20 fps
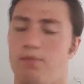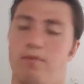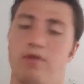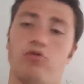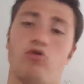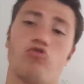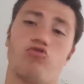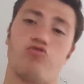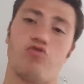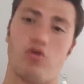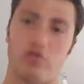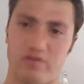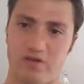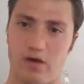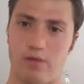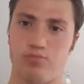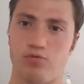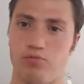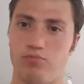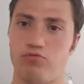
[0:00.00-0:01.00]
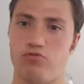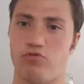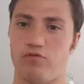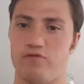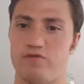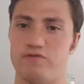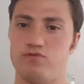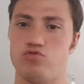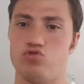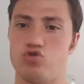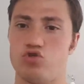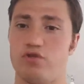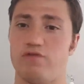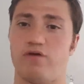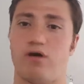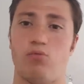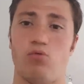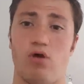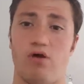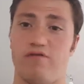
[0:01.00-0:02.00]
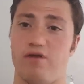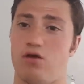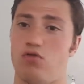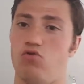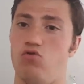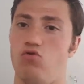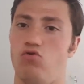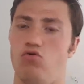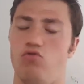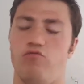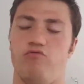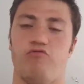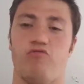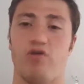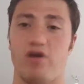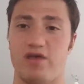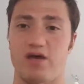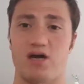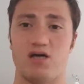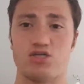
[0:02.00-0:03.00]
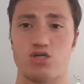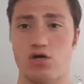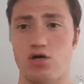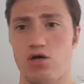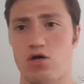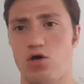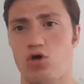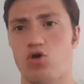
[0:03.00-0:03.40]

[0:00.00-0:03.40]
Maintenant je vais rentrer un peu plus dans le vif du sujet, vraiment avec le, voyage,